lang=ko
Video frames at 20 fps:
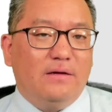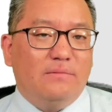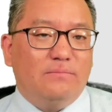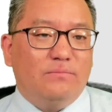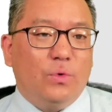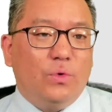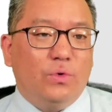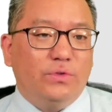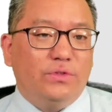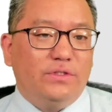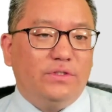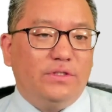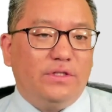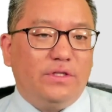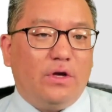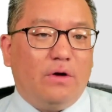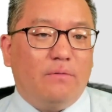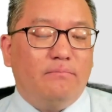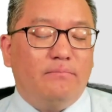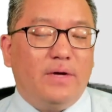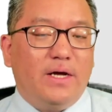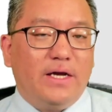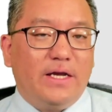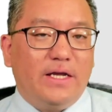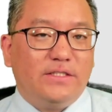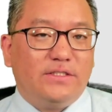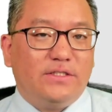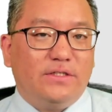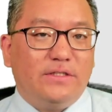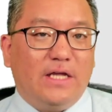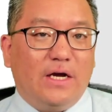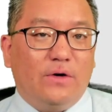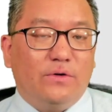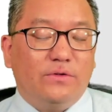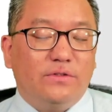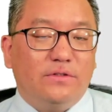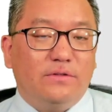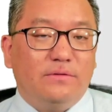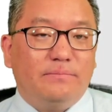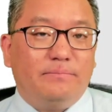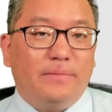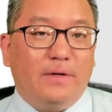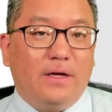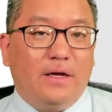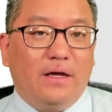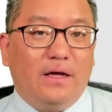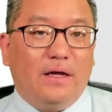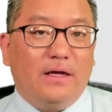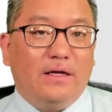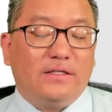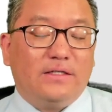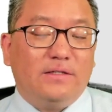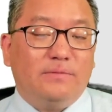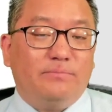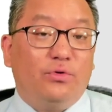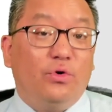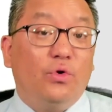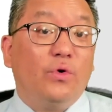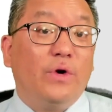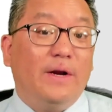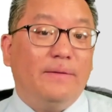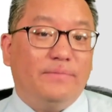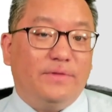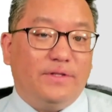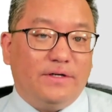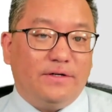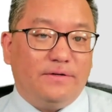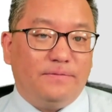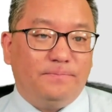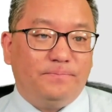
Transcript: 모든 연방에서 나오는 아, 그 프로그램들